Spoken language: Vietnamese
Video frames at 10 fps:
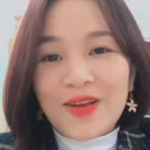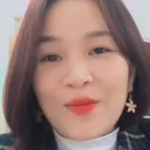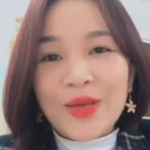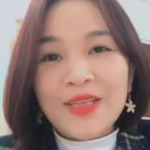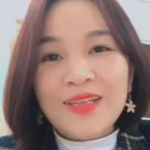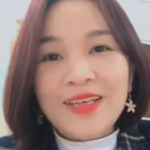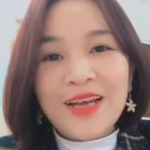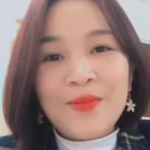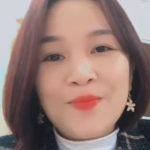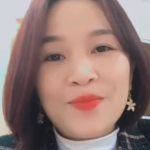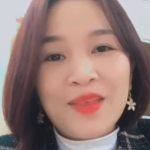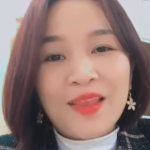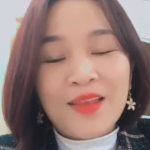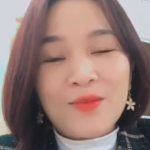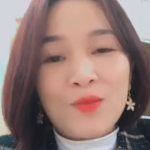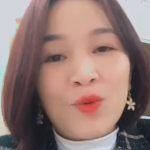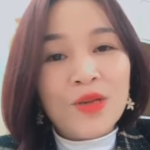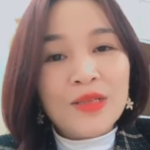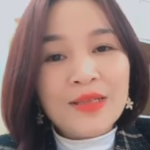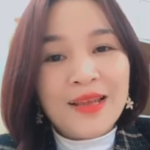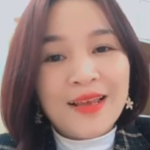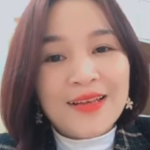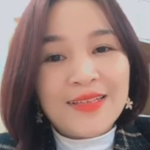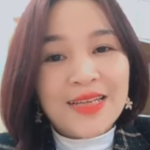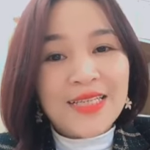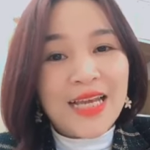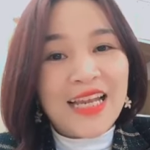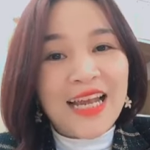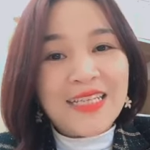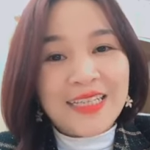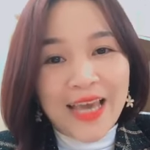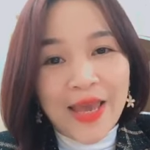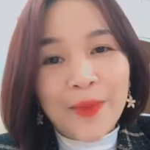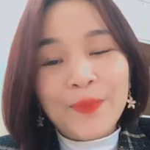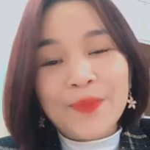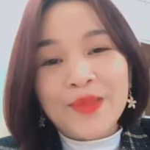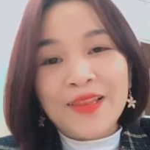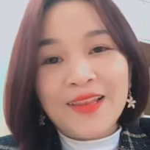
Và anh muốn chia sẻ đến anh chị em,